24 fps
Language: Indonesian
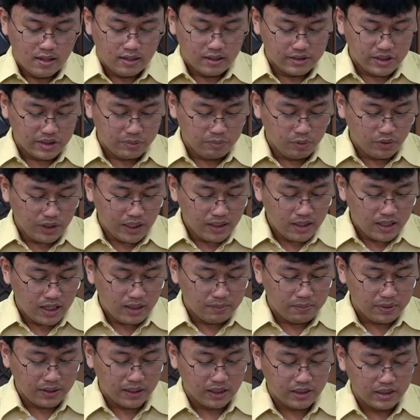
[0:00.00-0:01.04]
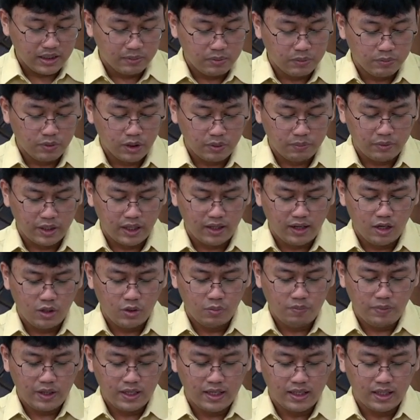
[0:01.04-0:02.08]
Kesibukan dalam bekerja membuat mereka
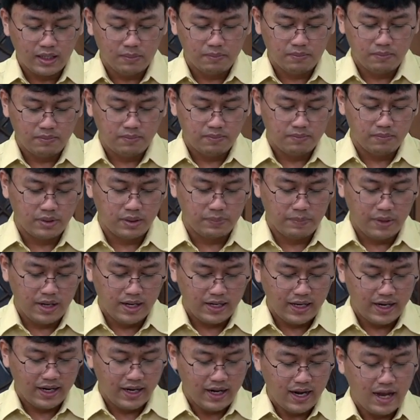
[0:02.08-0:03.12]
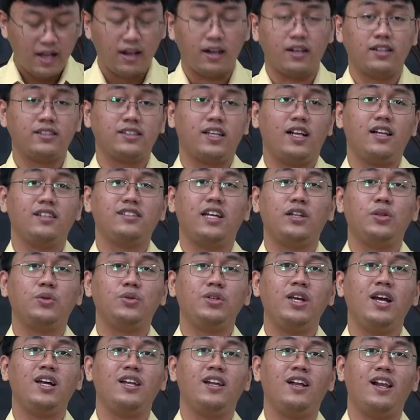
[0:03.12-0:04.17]
lupa dengan berbagai hal, salah
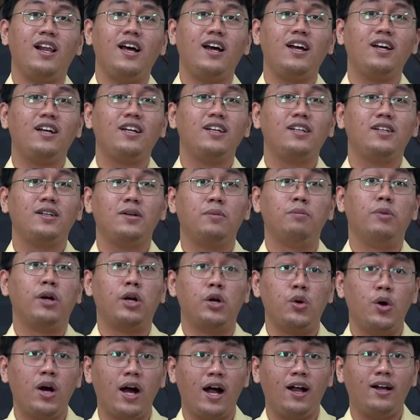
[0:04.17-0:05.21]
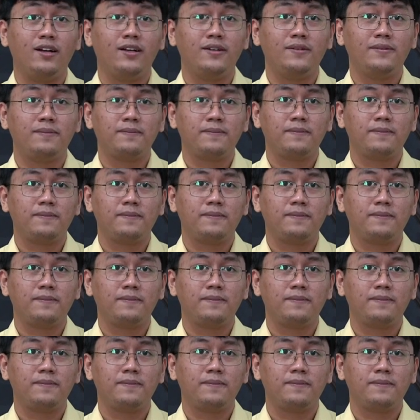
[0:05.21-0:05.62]
satunya adalah berdoa.